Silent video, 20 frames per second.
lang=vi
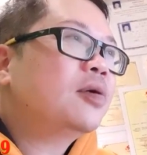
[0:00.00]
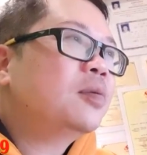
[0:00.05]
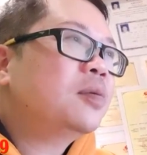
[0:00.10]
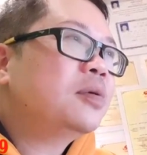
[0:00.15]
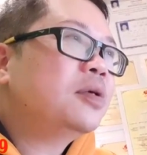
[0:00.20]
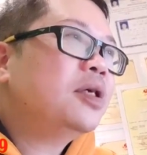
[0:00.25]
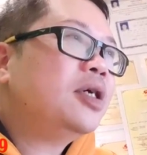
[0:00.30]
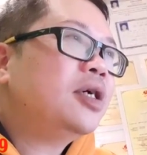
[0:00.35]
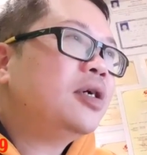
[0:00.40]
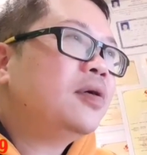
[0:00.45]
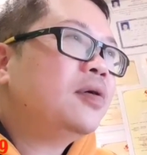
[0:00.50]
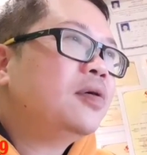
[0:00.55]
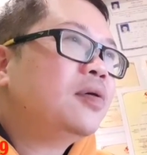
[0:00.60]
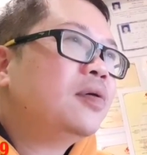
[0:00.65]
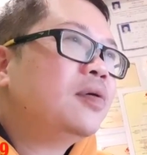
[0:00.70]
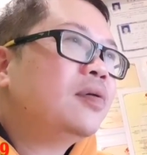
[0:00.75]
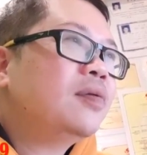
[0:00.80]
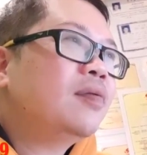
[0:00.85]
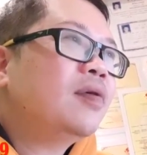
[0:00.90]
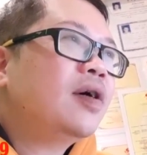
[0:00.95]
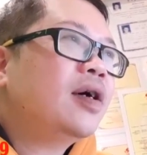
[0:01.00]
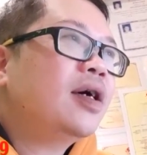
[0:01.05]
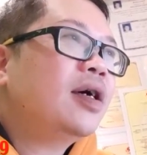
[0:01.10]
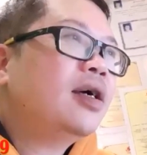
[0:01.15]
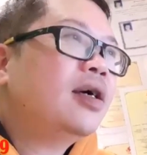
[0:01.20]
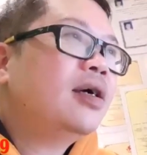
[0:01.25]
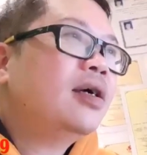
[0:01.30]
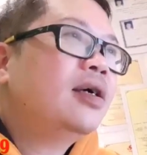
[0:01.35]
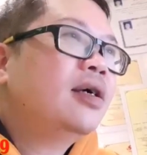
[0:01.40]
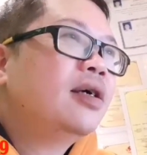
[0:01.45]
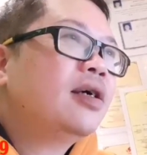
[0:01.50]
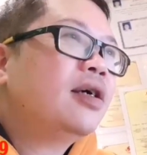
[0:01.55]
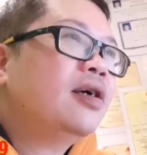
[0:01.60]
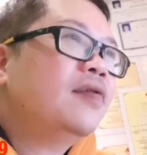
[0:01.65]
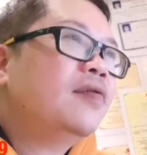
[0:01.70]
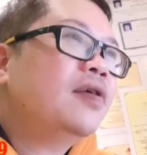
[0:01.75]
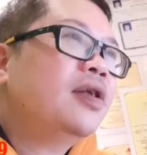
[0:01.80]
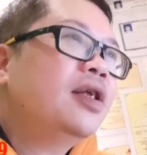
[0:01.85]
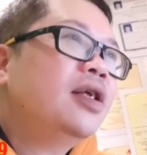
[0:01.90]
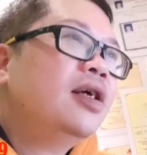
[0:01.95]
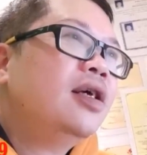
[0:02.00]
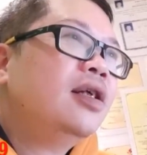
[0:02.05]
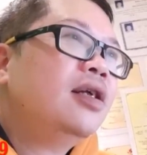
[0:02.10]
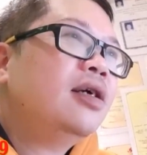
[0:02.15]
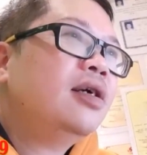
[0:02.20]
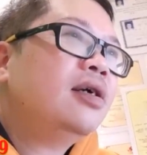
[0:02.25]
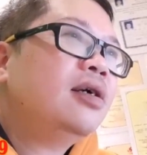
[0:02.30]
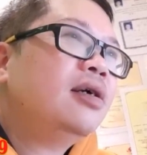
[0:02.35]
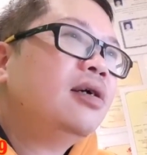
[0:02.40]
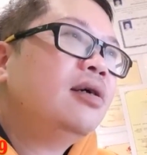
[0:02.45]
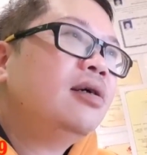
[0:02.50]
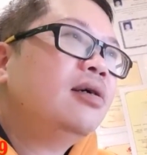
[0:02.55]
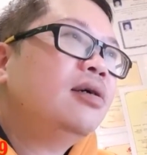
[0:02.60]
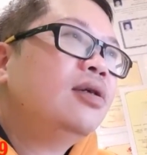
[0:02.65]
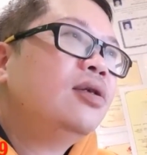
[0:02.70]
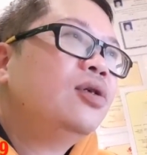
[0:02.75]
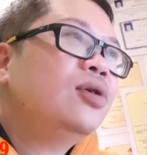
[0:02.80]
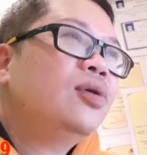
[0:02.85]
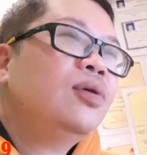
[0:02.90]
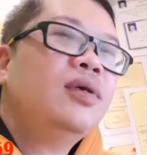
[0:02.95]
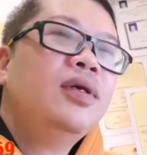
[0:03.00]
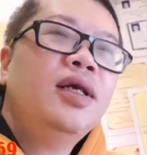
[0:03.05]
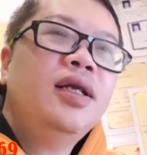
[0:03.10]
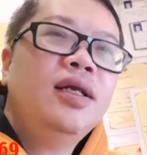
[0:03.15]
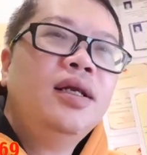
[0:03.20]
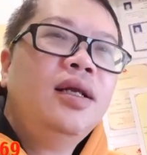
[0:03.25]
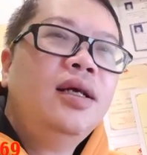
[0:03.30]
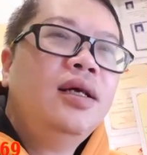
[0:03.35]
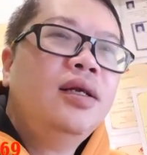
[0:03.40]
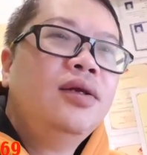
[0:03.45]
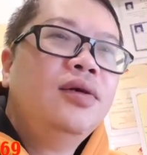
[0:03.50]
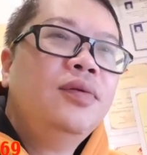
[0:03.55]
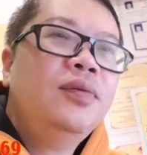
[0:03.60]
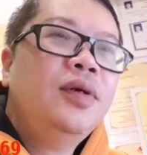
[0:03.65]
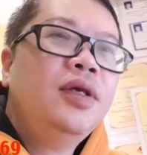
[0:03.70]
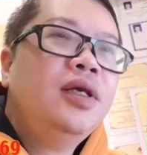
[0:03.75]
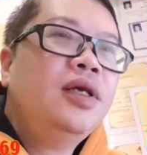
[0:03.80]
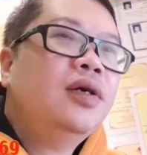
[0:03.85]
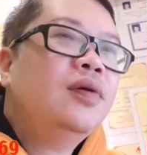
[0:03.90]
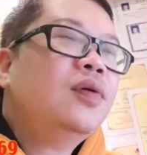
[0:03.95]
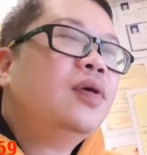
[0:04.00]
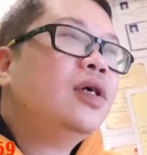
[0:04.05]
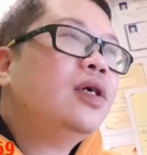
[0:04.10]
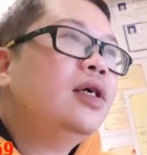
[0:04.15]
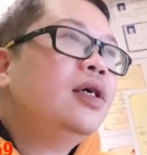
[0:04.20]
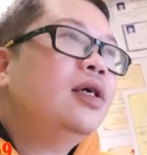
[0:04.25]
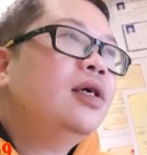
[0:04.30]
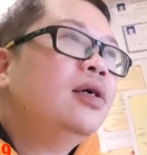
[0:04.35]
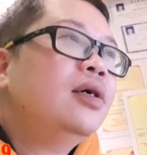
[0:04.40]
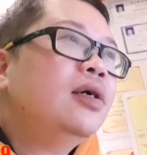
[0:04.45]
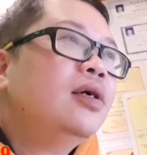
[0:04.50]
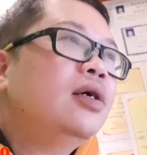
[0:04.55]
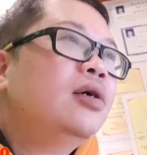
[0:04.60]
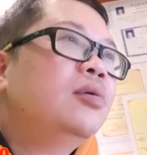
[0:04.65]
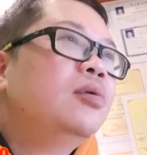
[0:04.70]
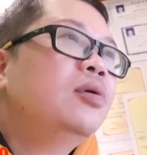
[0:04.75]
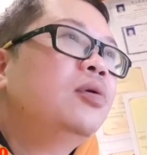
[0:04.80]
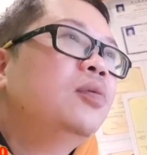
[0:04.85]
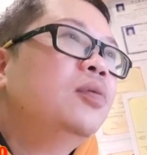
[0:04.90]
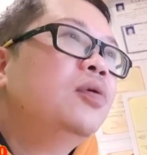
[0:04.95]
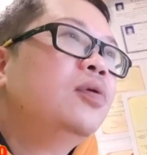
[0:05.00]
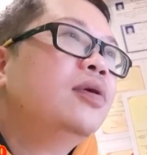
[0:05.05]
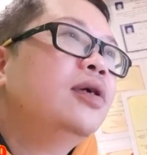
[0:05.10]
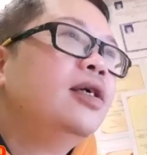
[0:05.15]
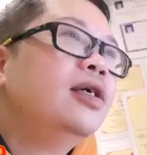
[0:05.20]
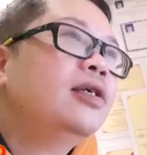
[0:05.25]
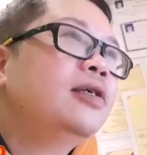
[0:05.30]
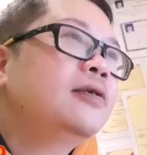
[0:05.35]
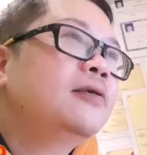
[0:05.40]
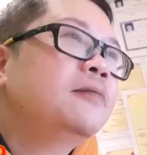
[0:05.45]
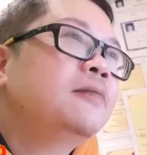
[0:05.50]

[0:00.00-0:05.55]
cũng nhiều, và cái vấn đề là trộn lẫn lên nó bị nhiễu khí không đúng mục đích.